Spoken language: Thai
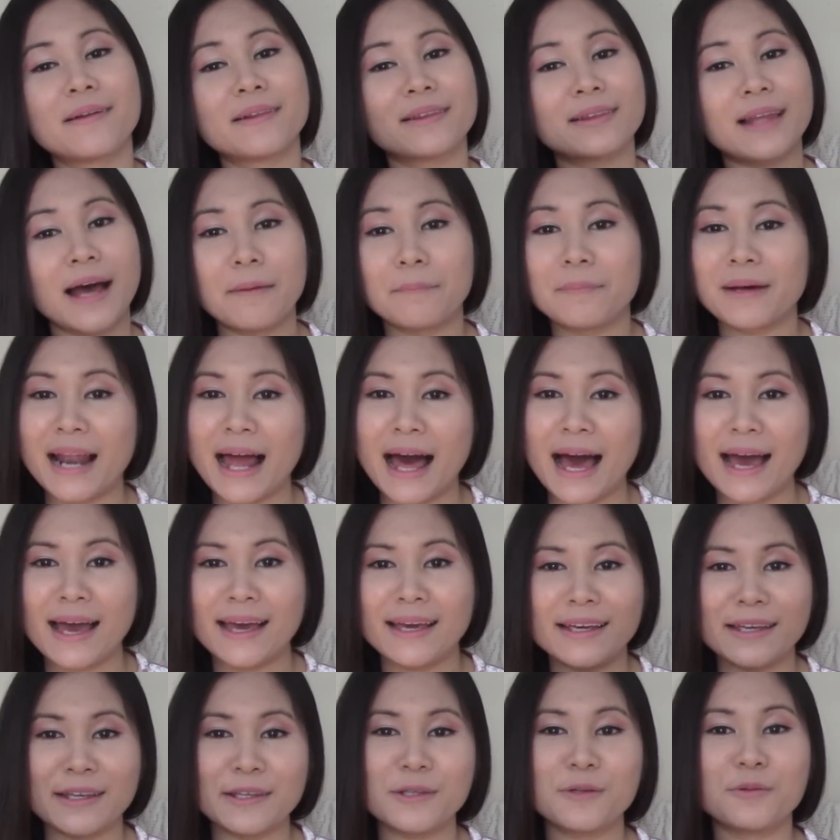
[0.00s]
ทำอะไร
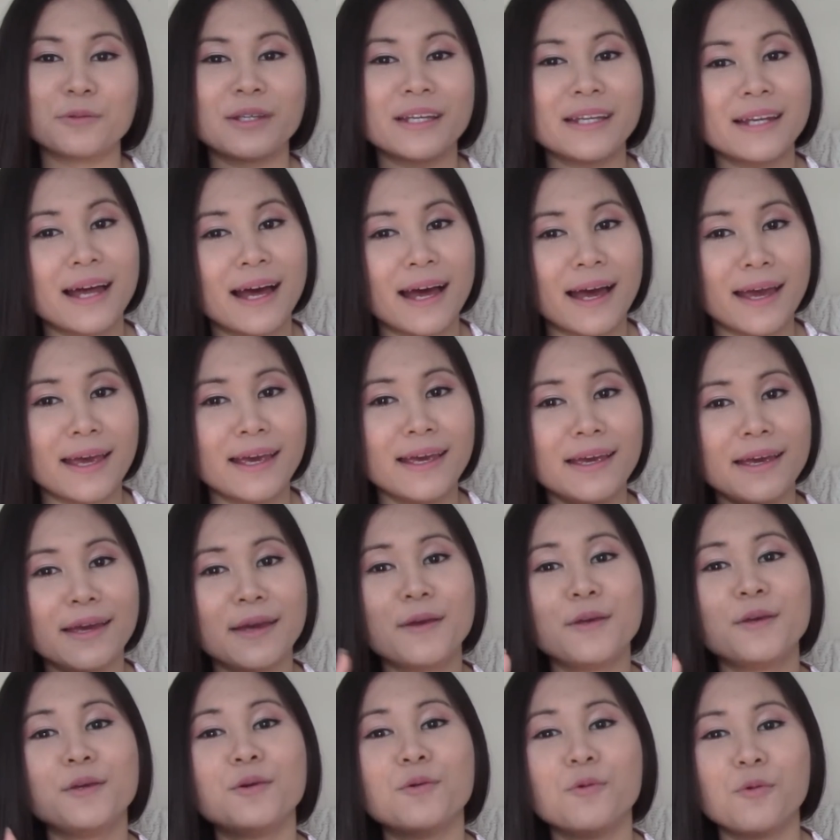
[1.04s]
อยู่ที่ไหน
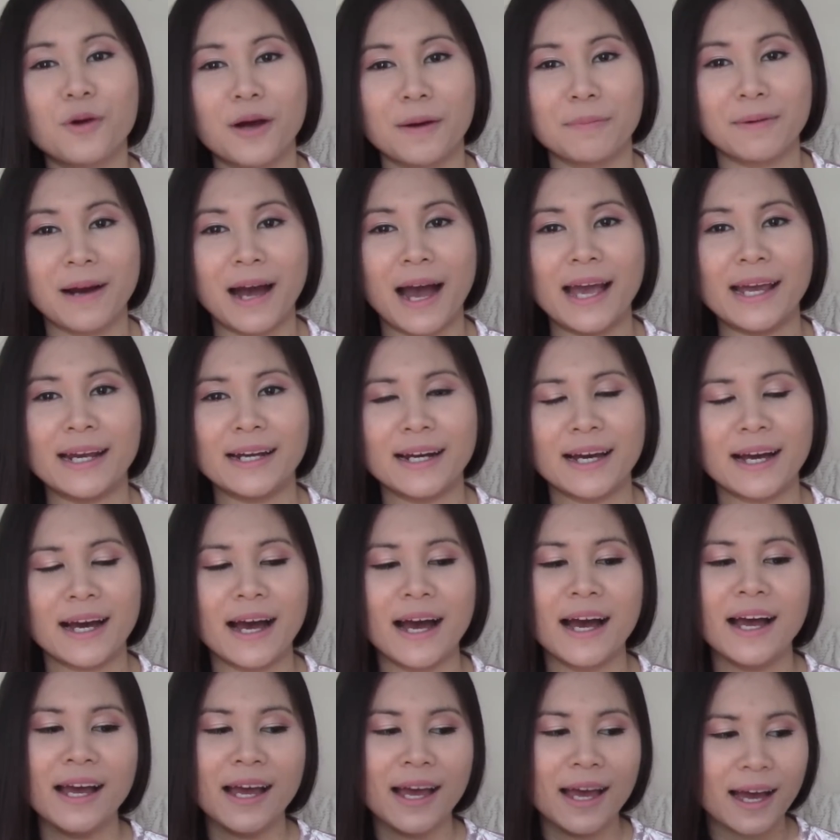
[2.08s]
อยู่กับใครนะ
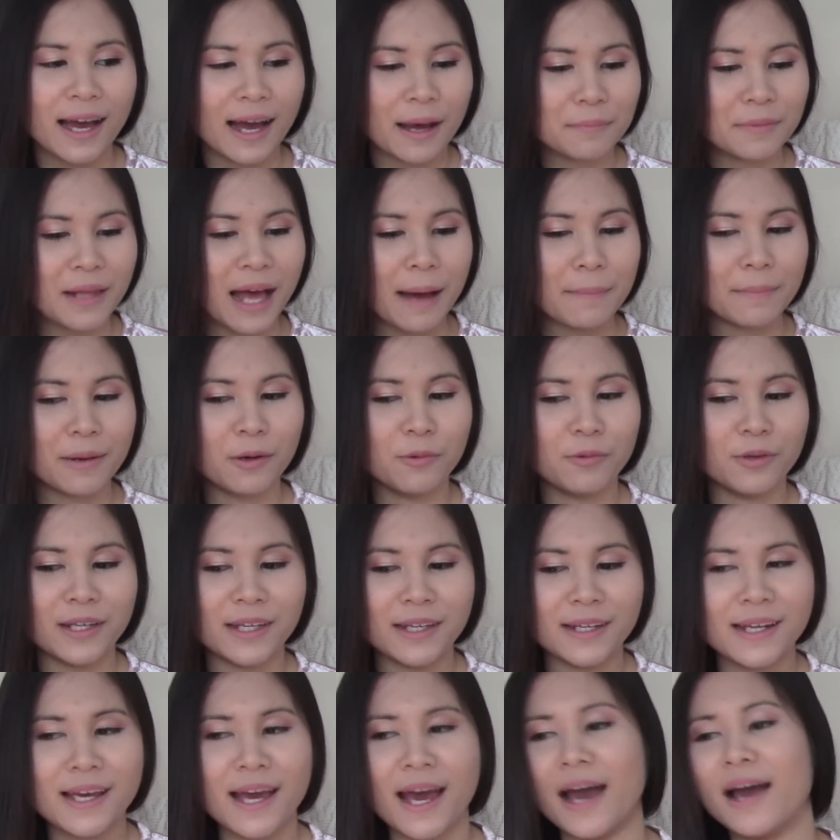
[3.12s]
คะคำถามเหล่า
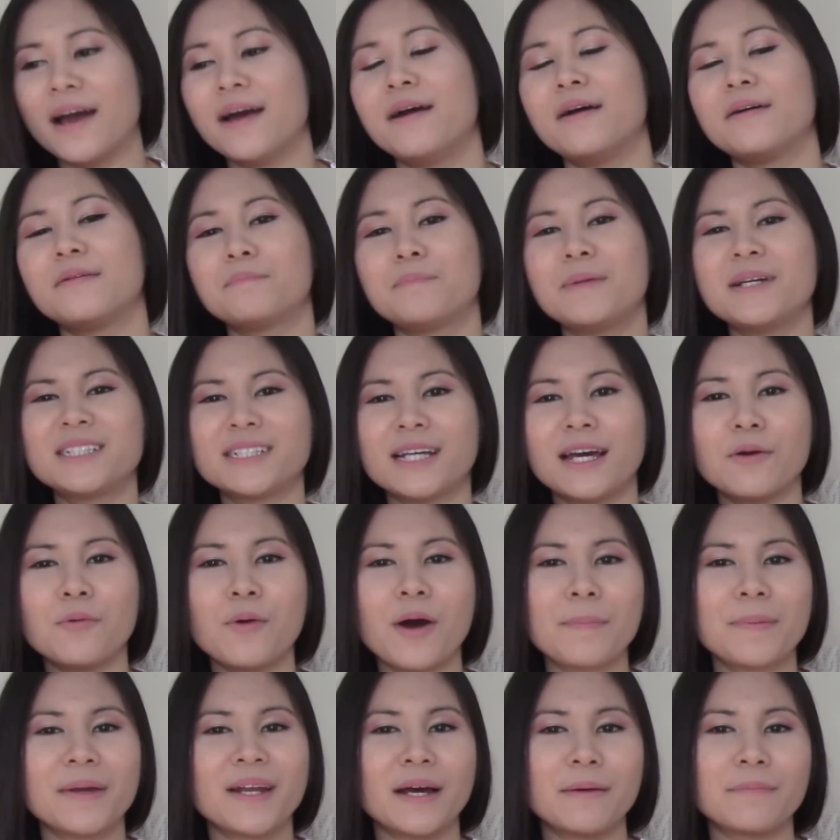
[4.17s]
นี้เนี่ยไม่ใช่
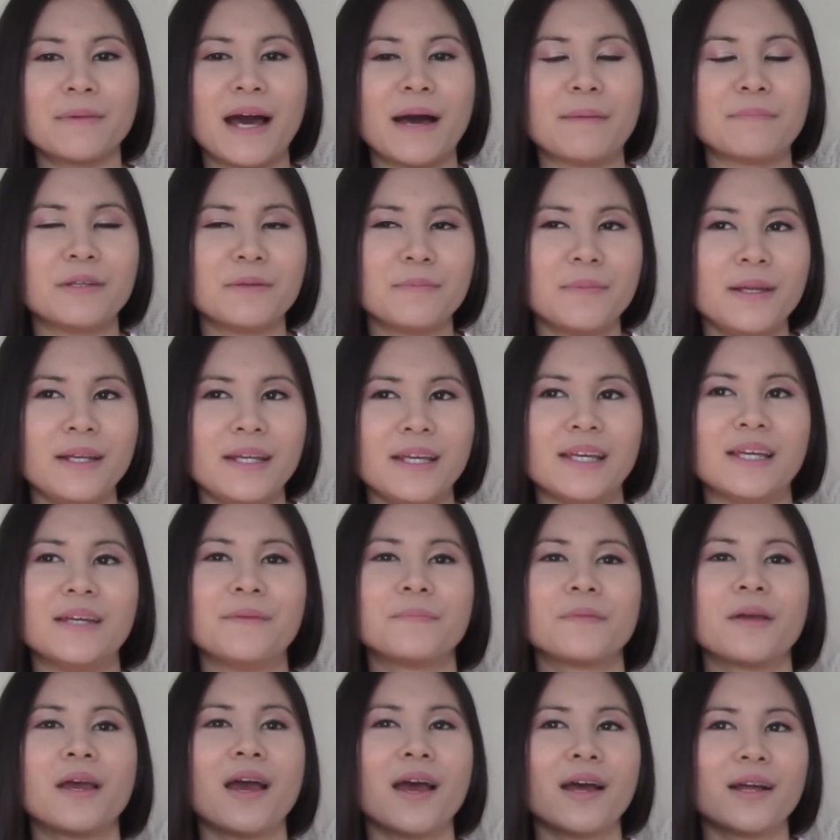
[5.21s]
ว่าเป็นคำถามที่ไม่ดี
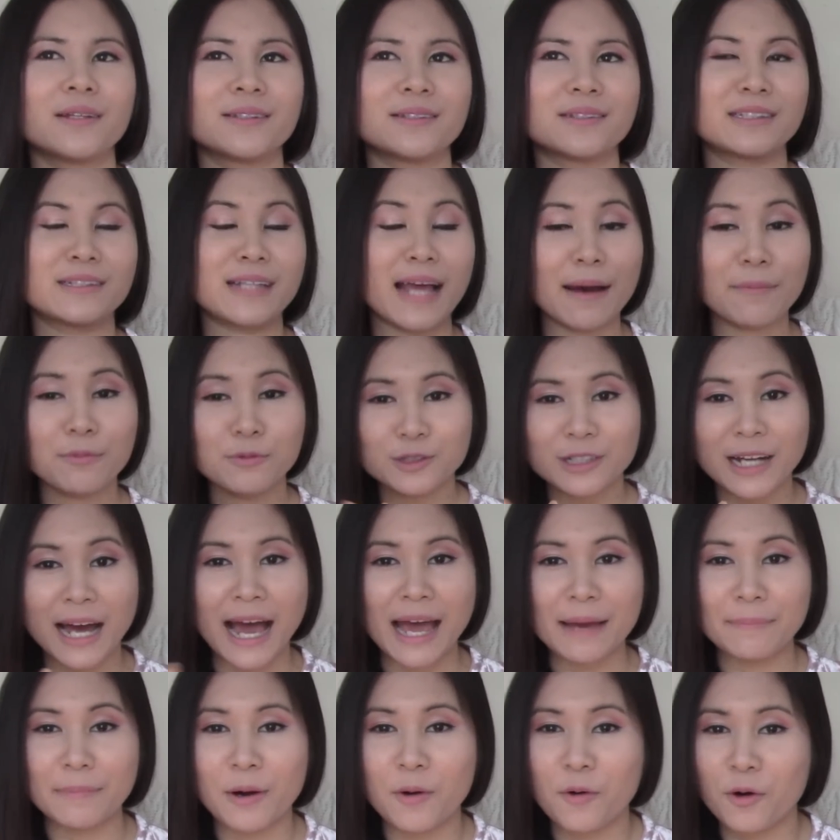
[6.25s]
ถ้าผู้ชา
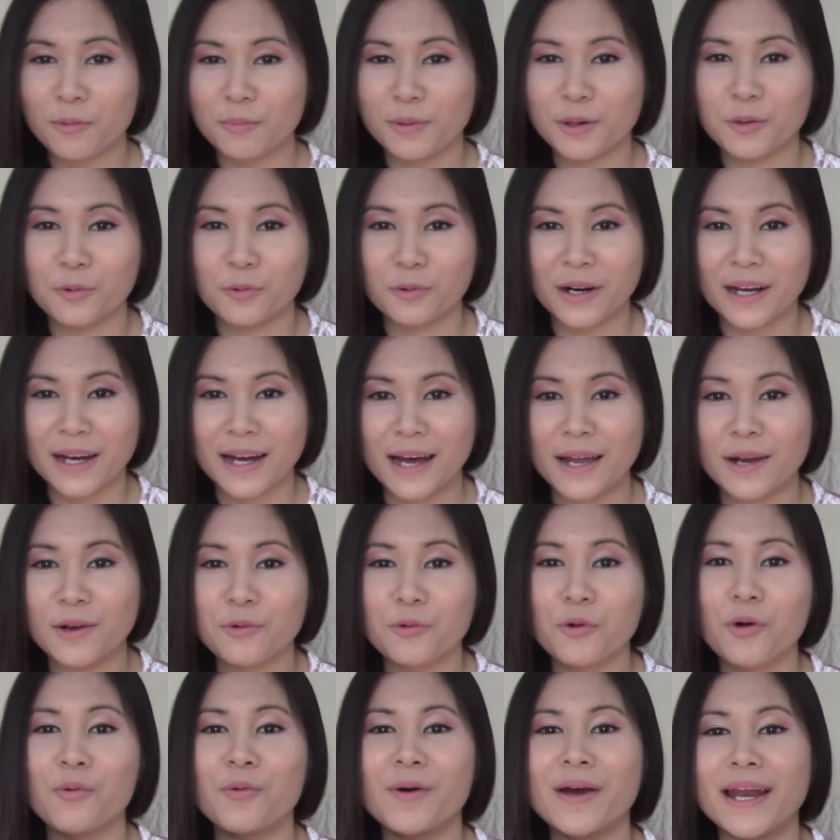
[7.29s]
ยบางคนมาดูนะคะ
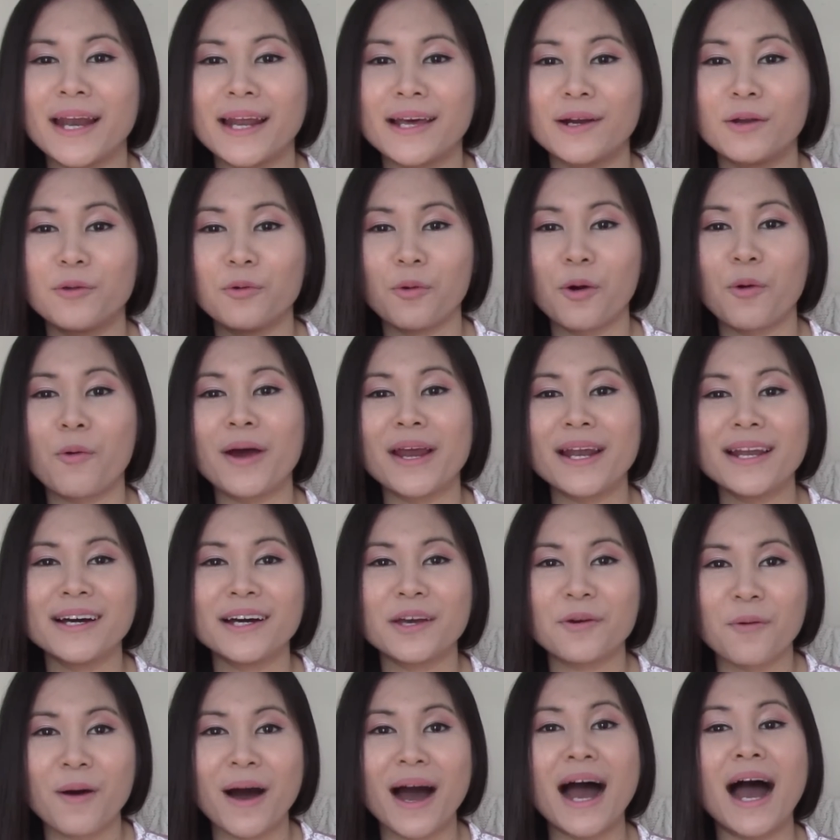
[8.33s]
รู้ไว้รู้ไว้เล
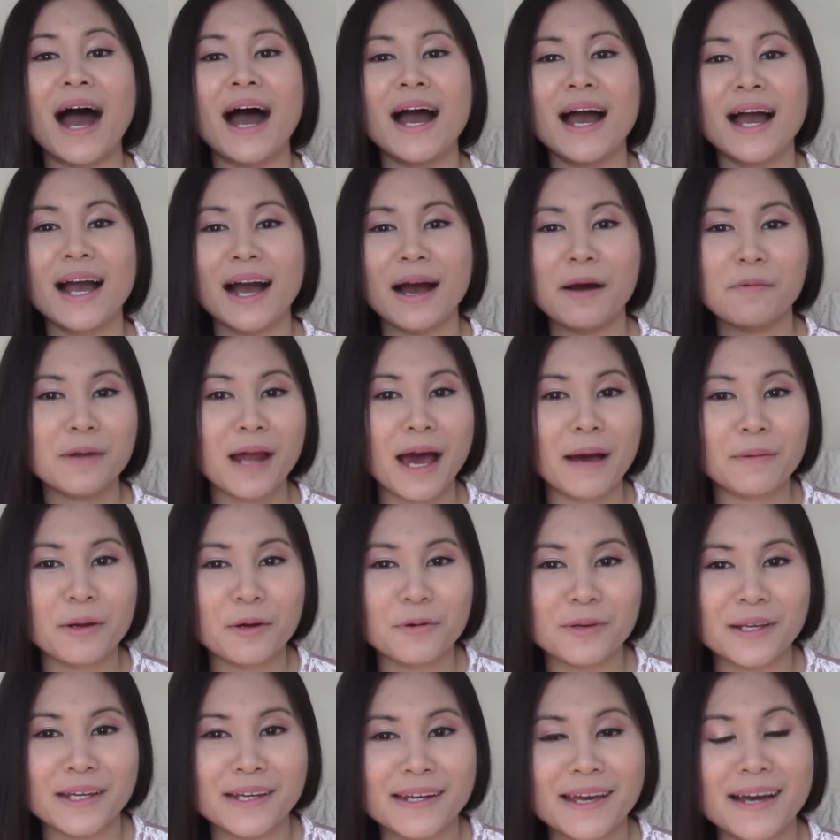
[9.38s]
ยว่าคำถามเห
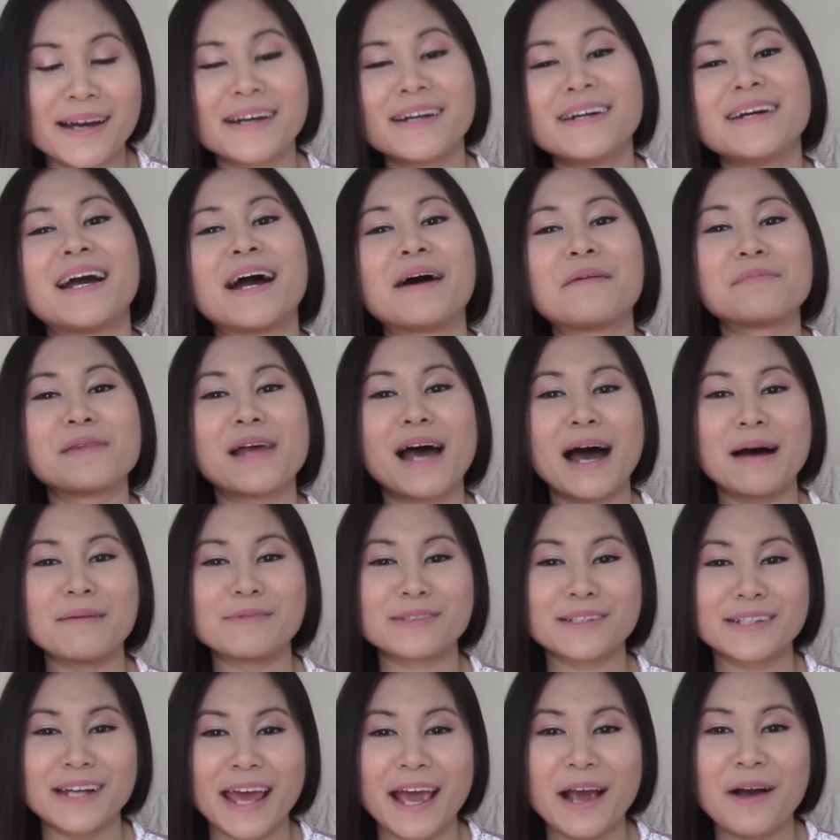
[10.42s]
ล่านี้เนี่ยคือคำถาม
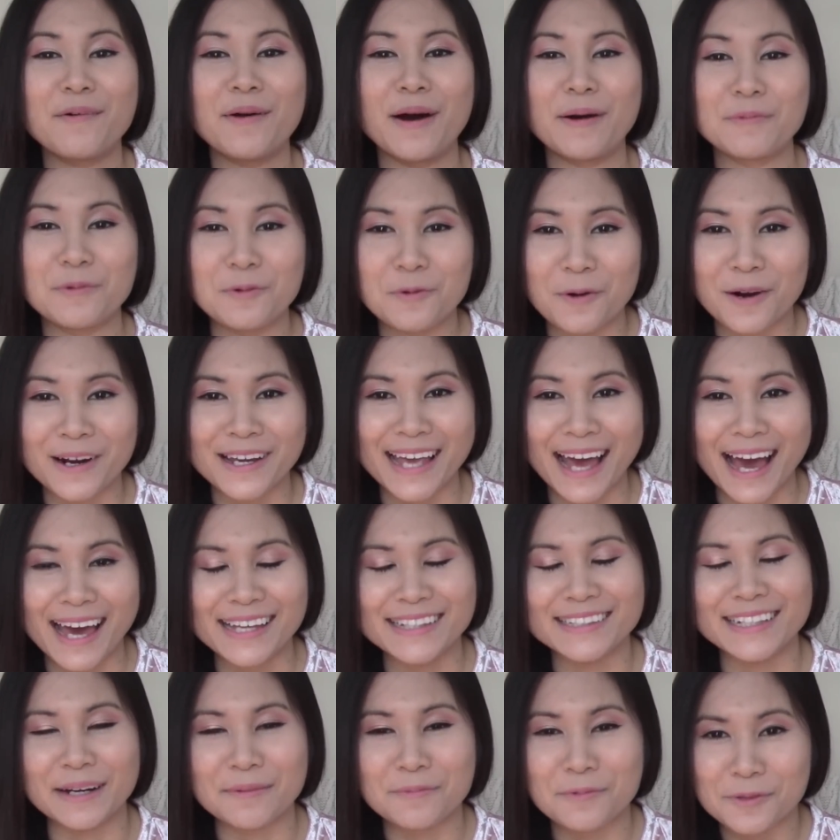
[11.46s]
แสดงความห่วงใย
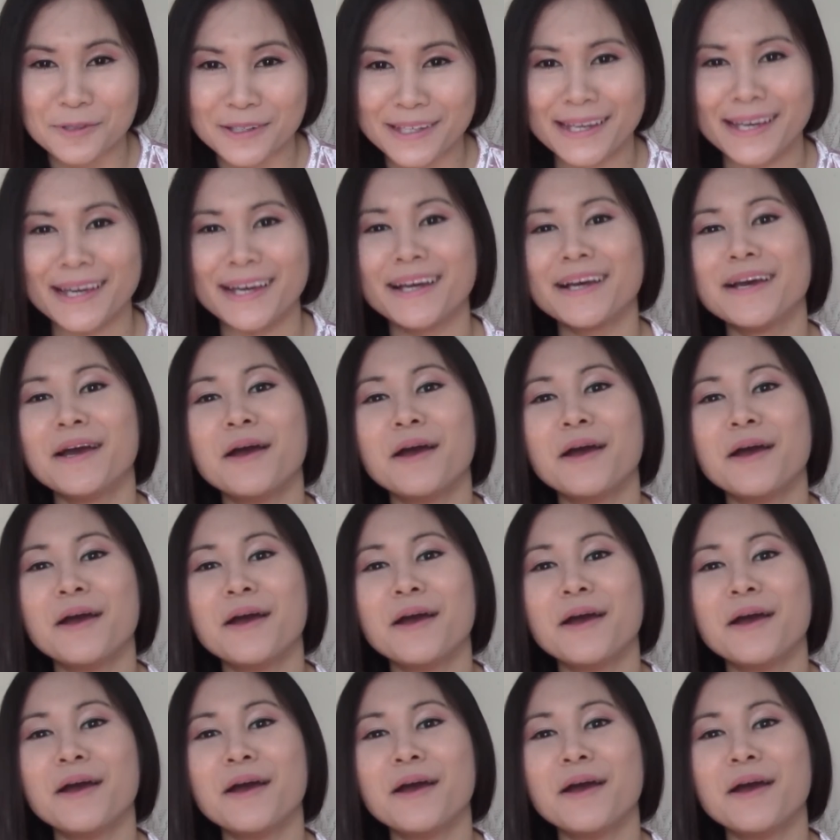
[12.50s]
จากผู้หญิง